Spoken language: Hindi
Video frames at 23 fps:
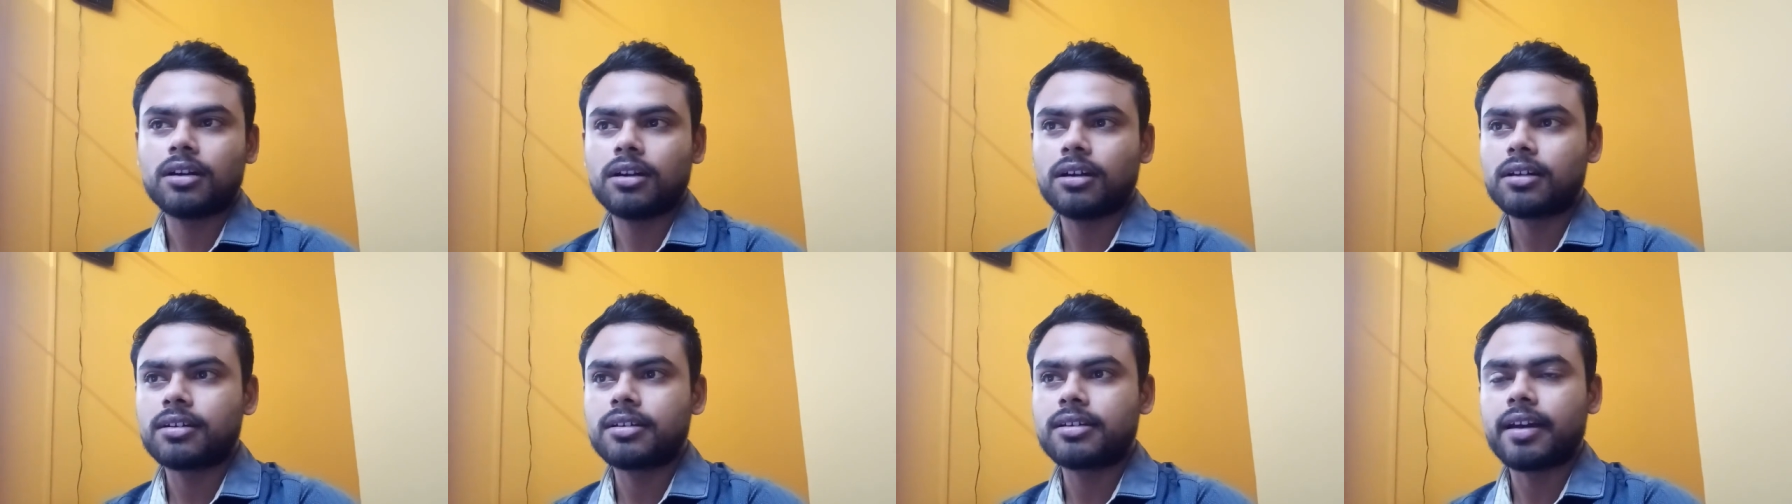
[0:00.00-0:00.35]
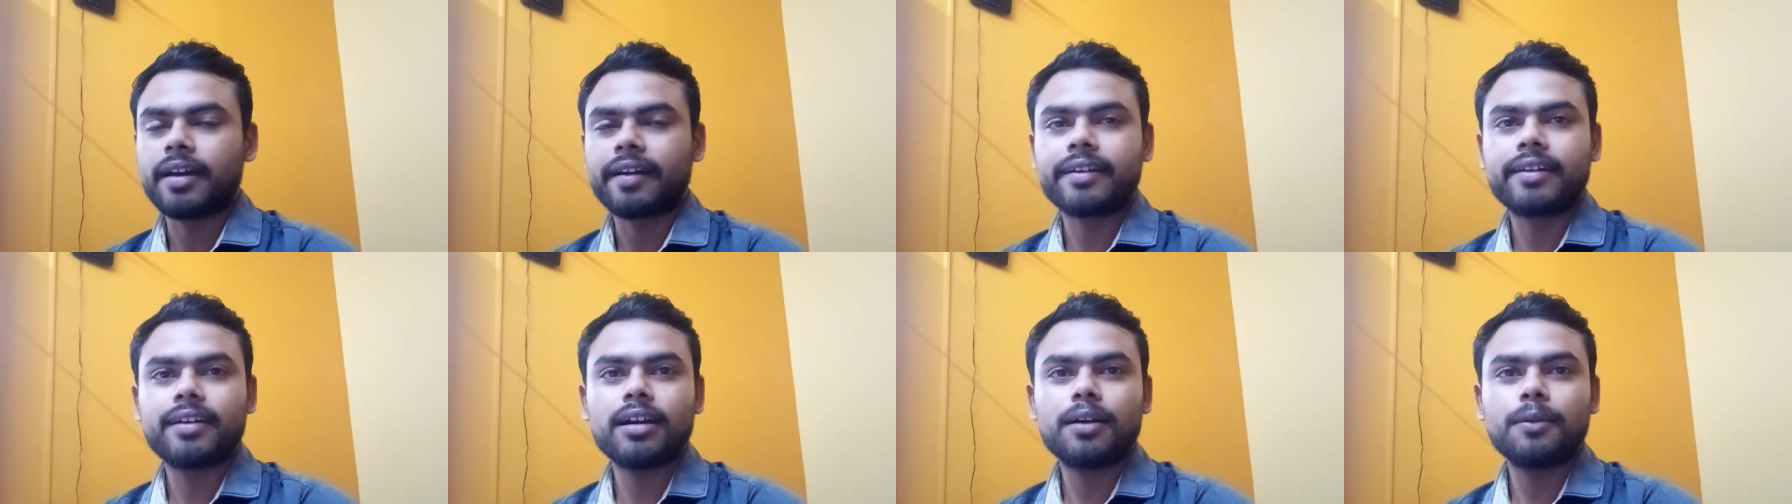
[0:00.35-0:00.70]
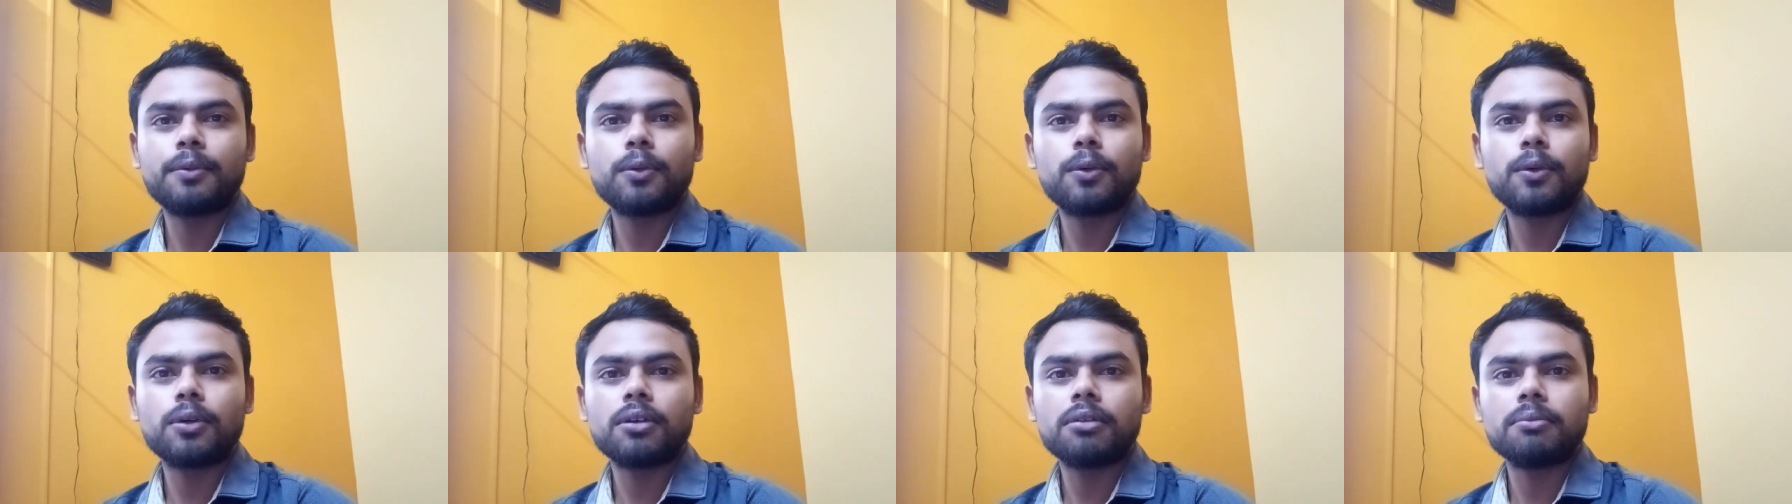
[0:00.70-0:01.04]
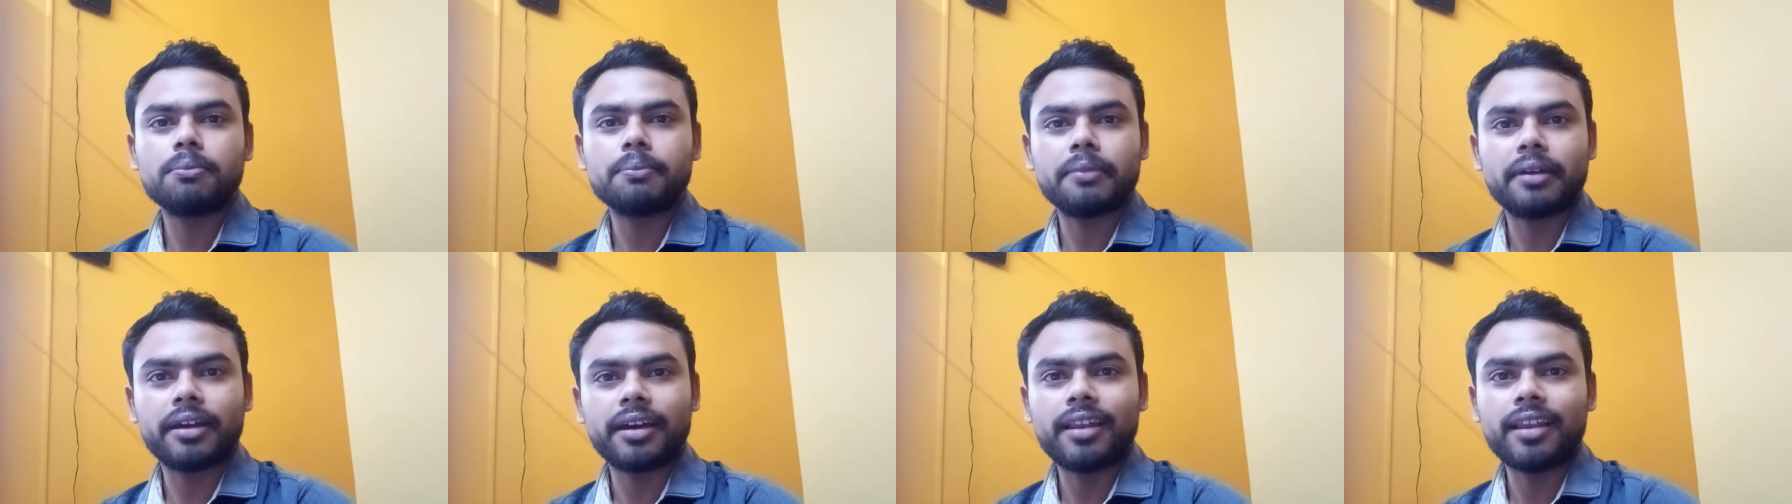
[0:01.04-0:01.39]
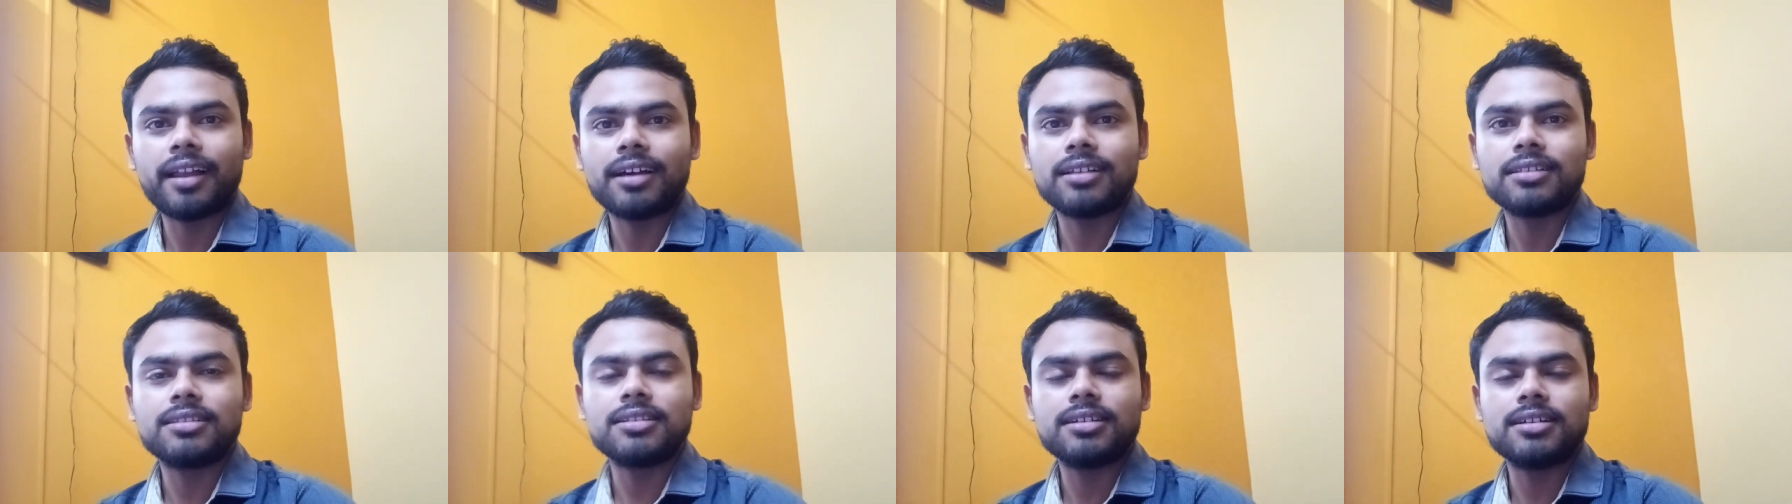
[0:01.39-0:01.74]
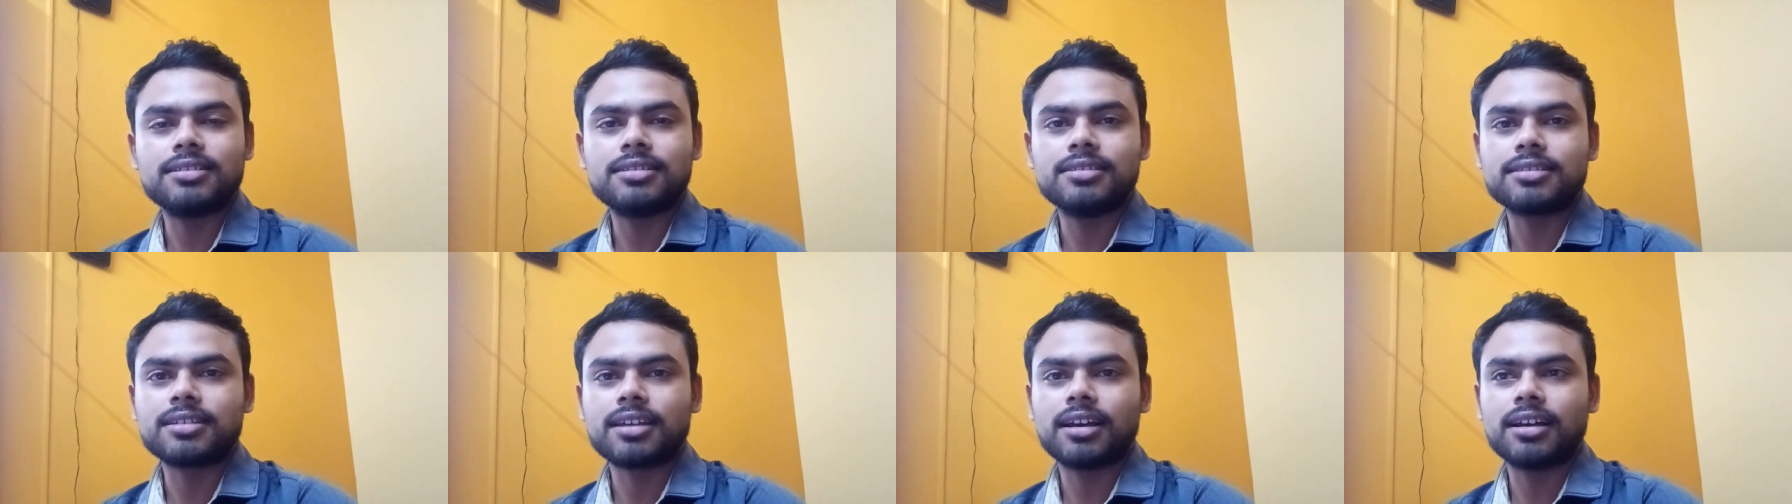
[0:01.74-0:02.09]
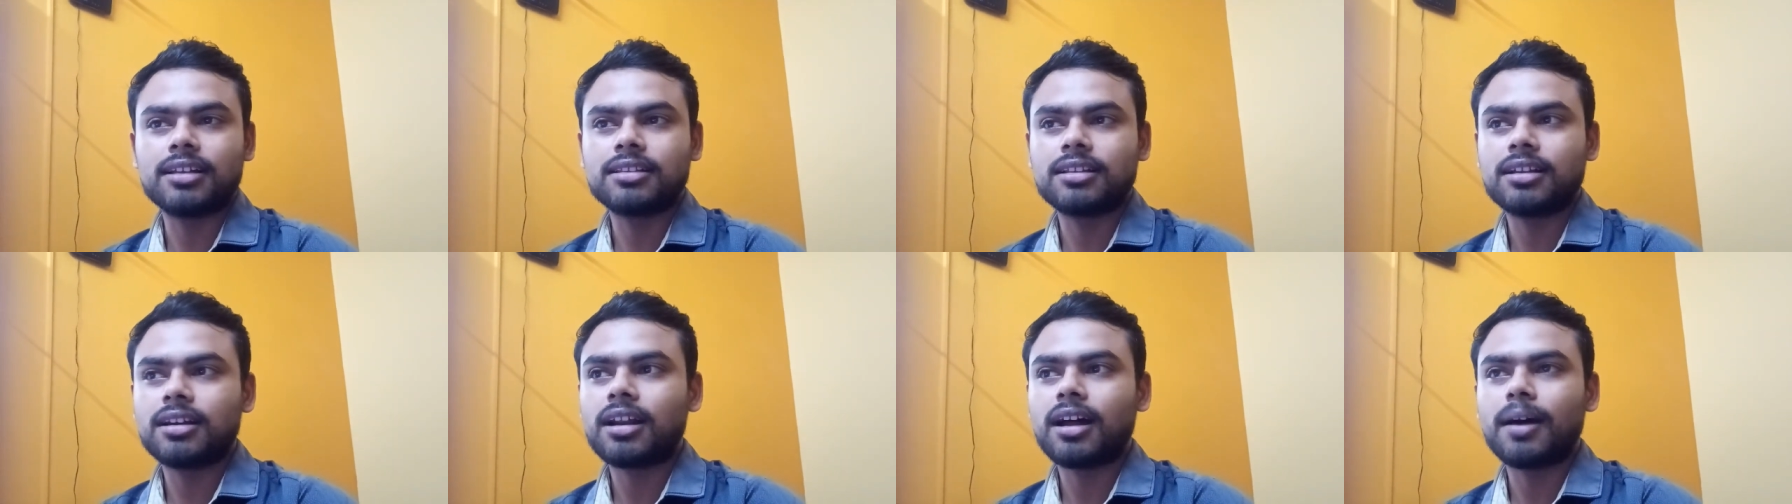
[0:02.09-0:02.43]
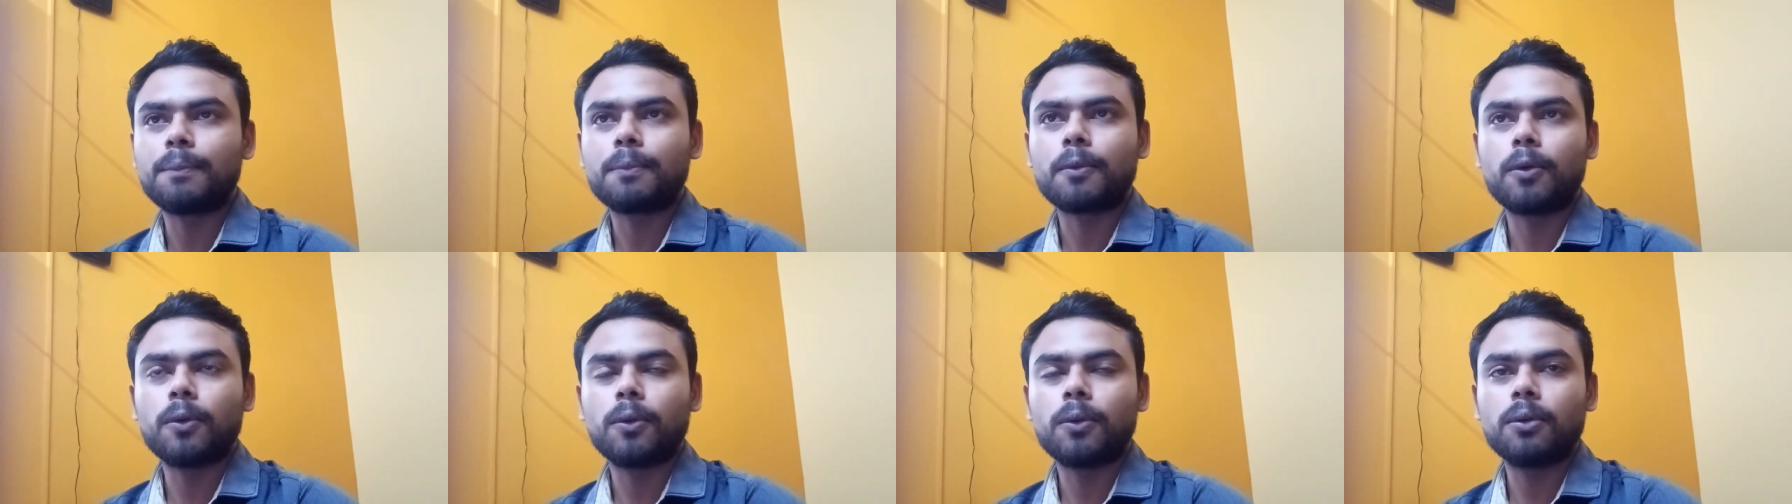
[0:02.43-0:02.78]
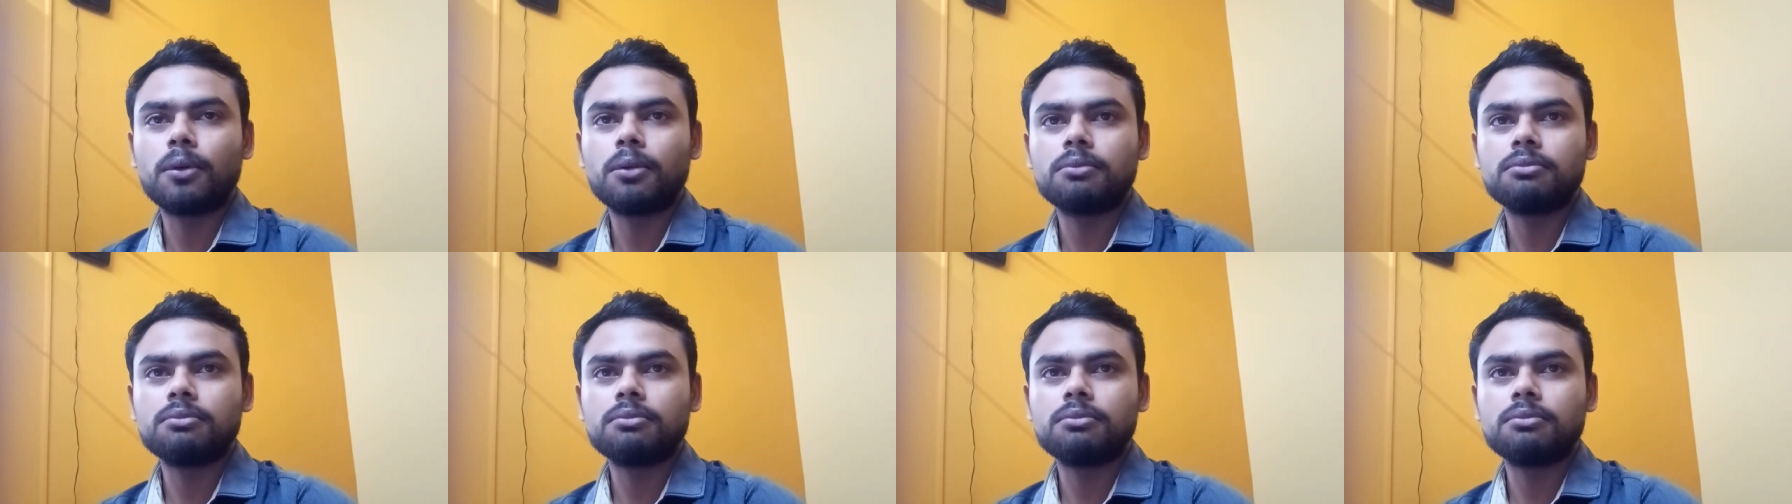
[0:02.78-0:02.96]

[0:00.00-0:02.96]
क्या क्या वो मेल आती है जिसके अंदर आपको